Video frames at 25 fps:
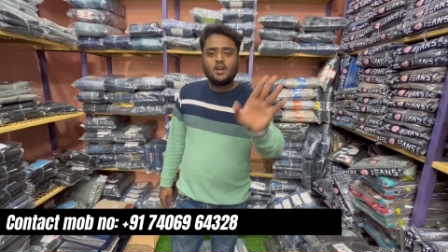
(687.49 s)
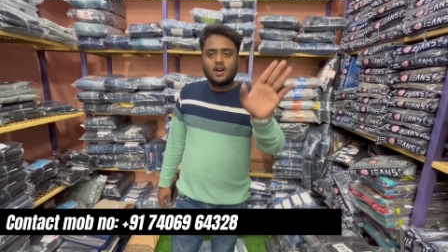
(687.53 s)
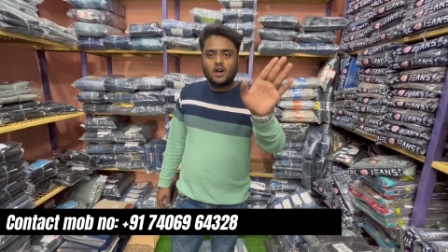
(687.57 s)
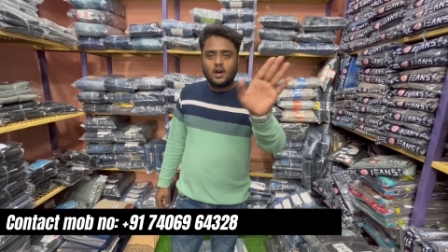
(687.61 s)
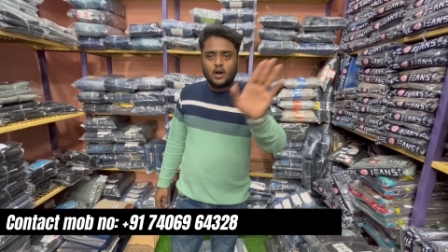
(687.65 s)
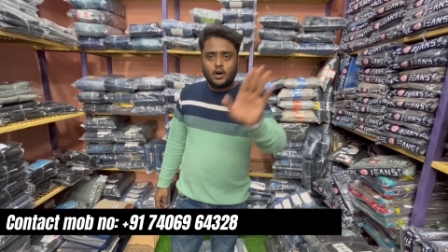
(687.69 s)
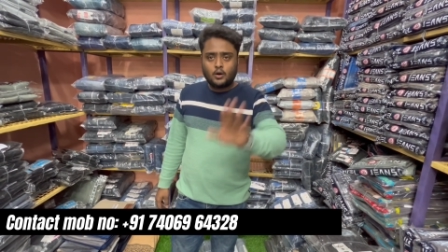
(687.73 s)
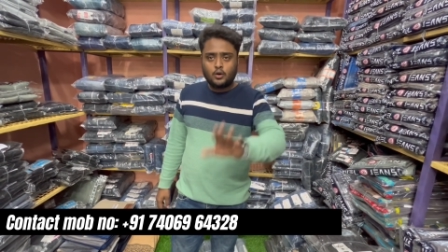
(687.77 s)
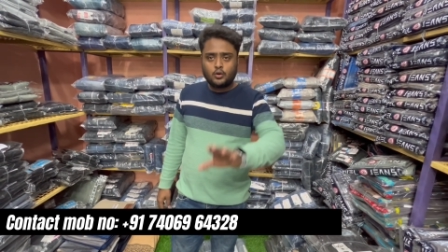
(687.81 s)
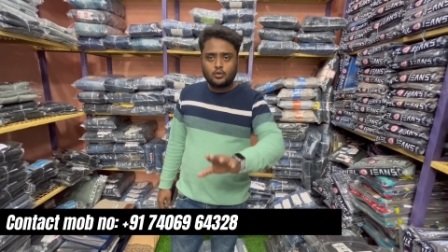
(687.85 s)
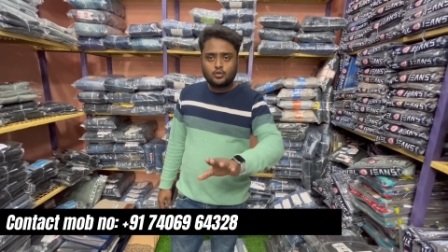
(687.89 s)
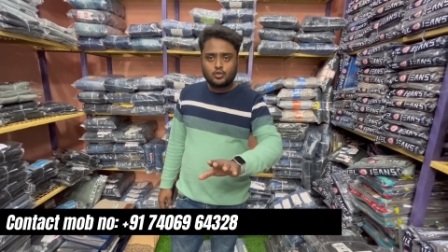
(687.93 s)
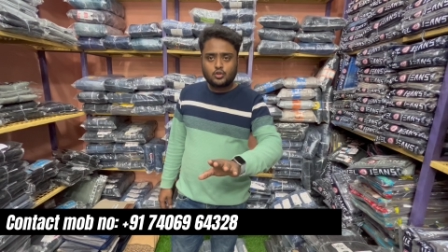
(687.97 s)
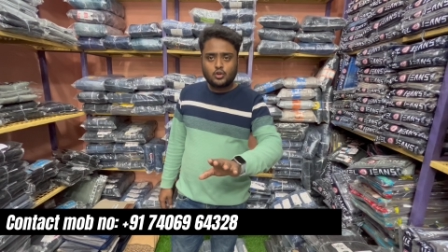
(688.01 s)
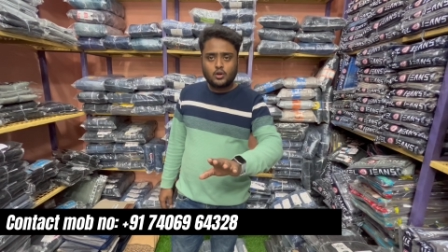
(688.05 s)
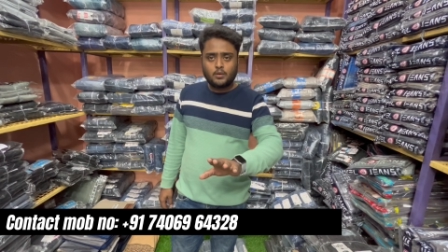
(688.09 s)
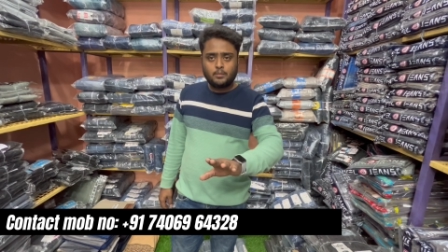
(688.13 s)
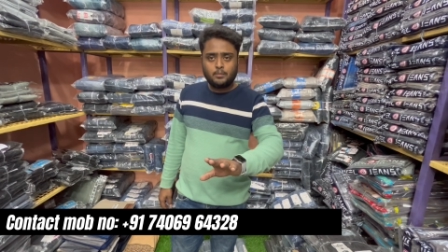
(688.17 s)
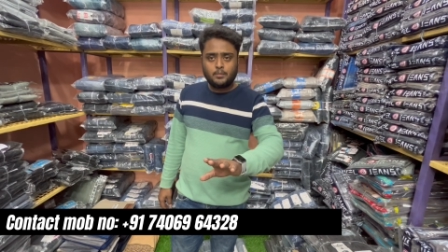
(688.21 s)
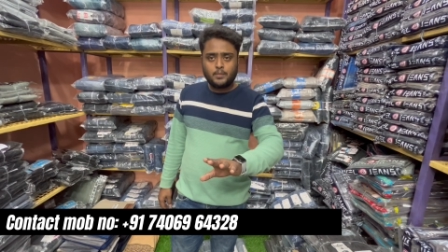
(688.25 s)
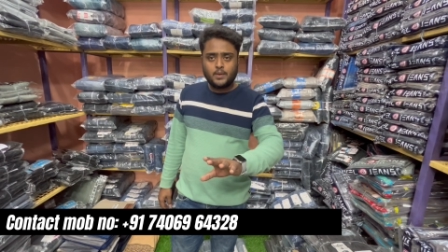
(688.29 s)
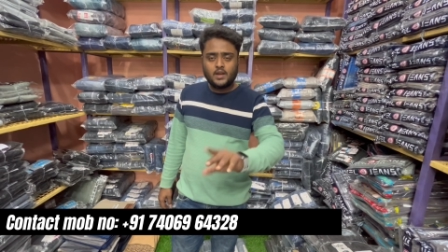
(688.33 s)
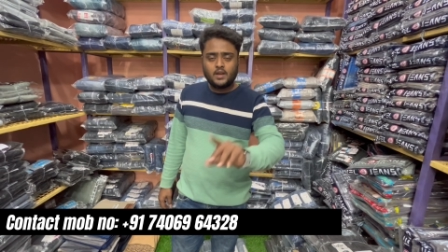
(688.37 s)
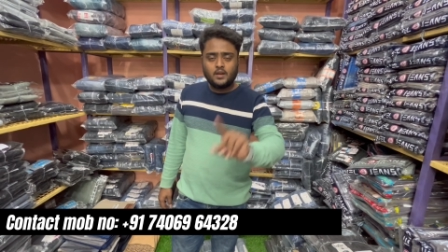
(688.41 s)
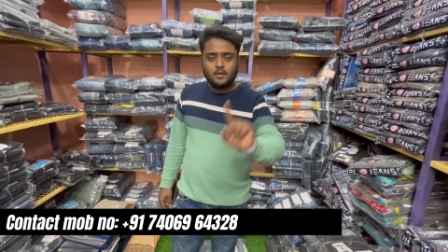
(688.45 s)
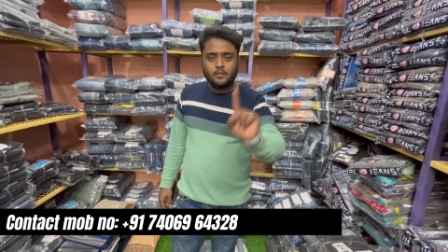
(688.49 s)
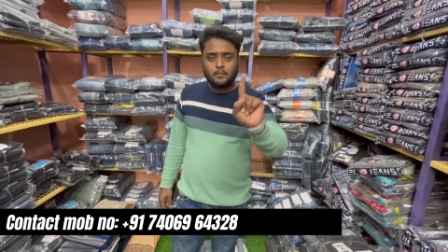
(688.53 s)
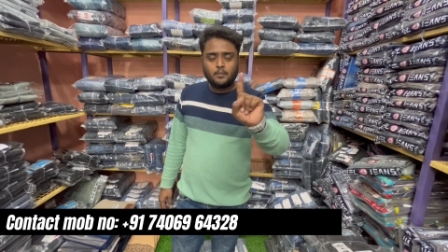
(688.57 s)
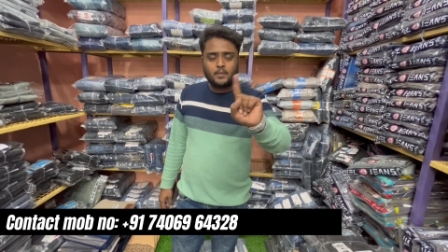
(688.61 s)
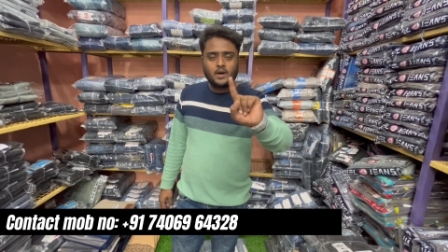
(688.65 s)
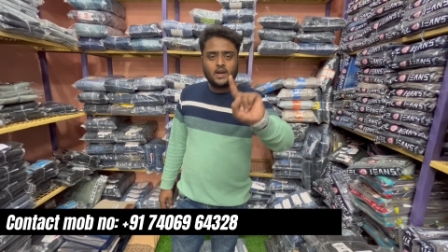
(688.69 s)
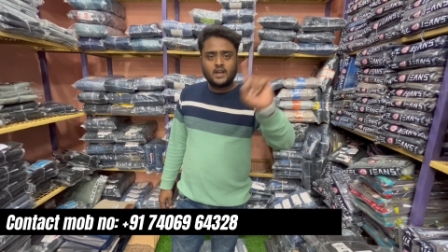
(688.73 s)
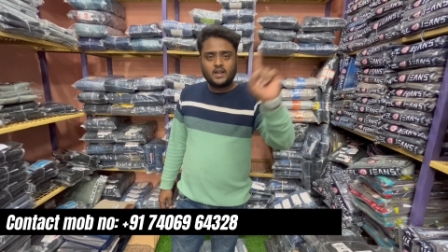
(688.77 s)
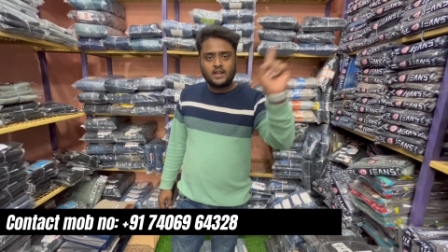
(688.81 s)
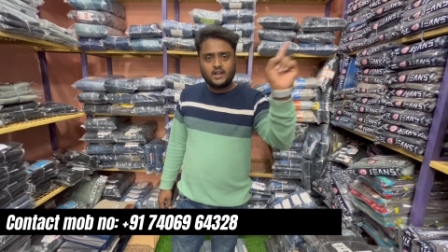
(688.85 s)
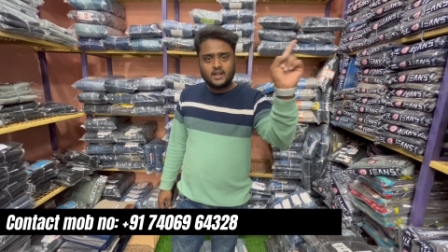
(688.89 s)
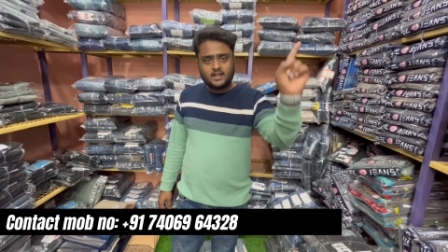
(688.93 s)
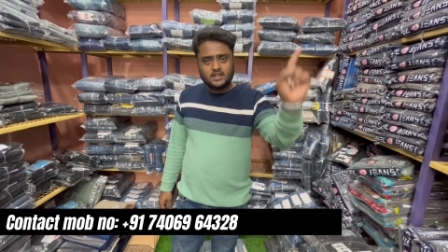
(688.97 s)
आओ शॉप पे
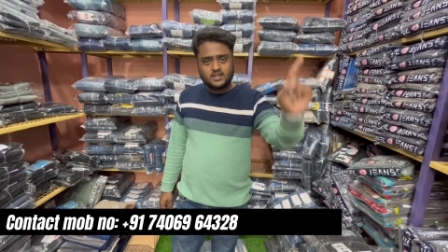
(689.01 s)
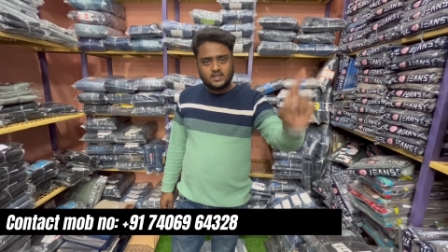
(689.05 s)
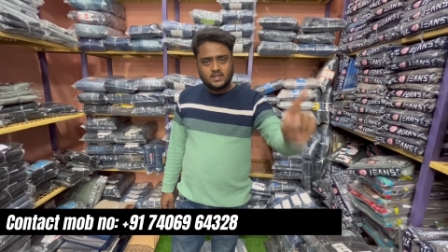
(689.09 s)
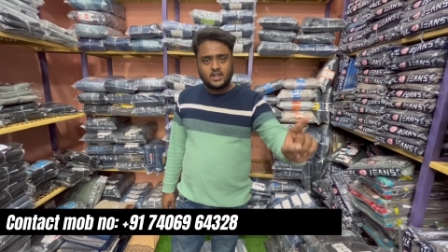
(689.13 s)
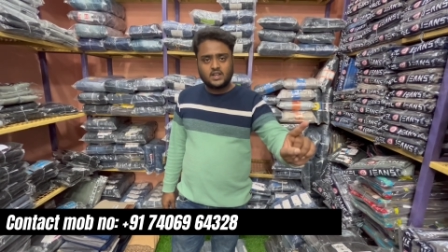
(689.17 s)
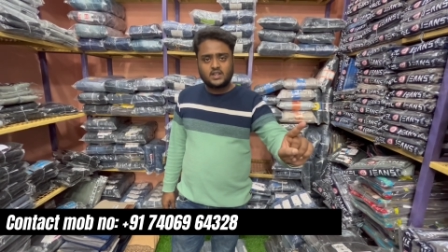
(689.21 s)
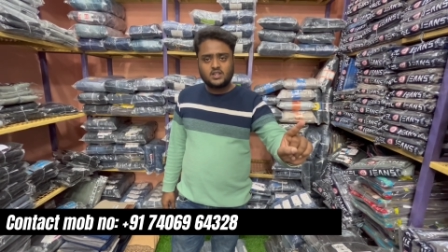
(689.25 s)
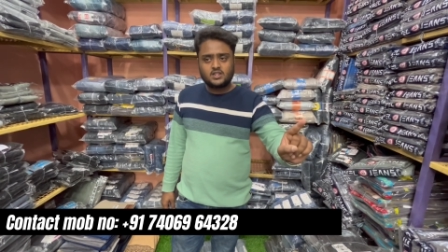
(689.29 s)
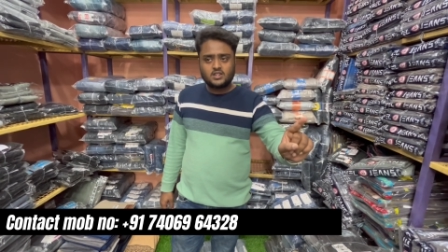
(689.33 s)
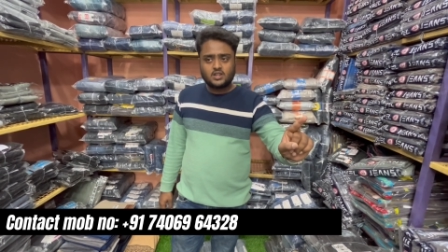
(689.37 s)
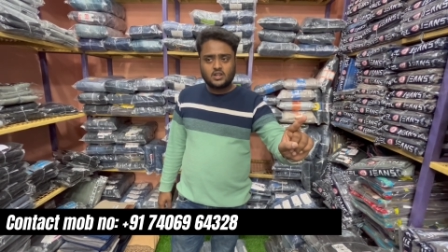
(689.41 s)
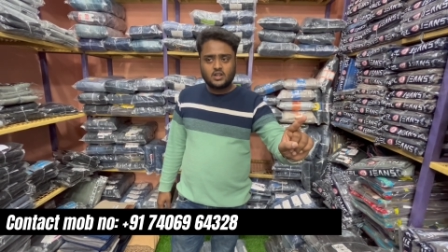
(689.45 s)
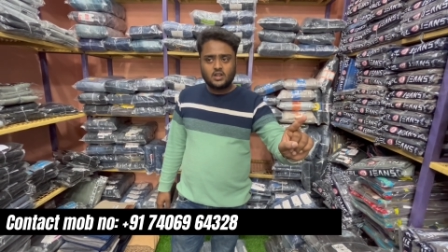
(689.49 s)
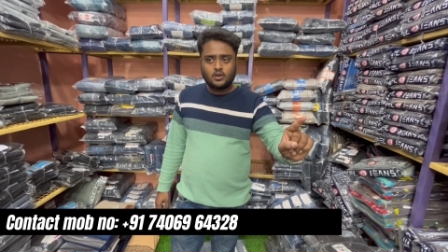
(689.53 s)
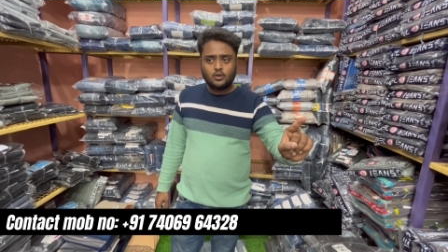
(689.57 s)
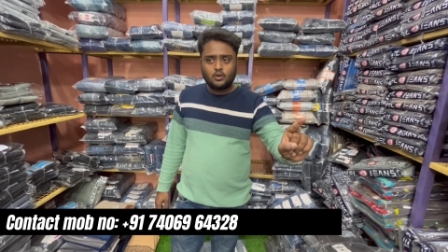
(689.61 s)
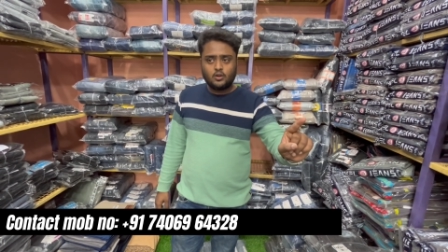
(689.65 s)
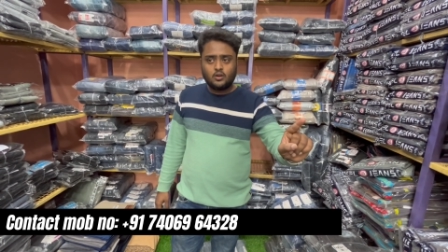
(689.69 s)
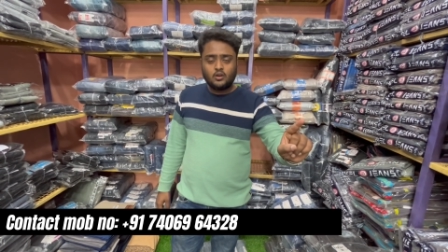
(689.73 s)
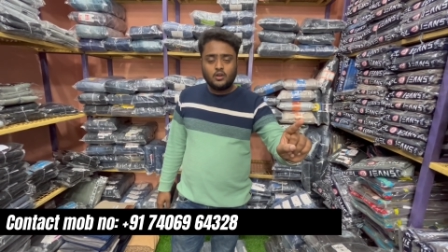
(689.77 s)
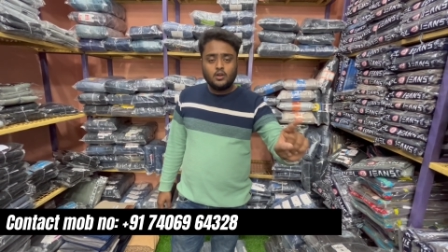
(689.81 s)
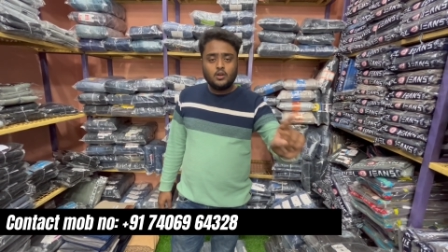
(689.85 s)
मार्केट सर्च करो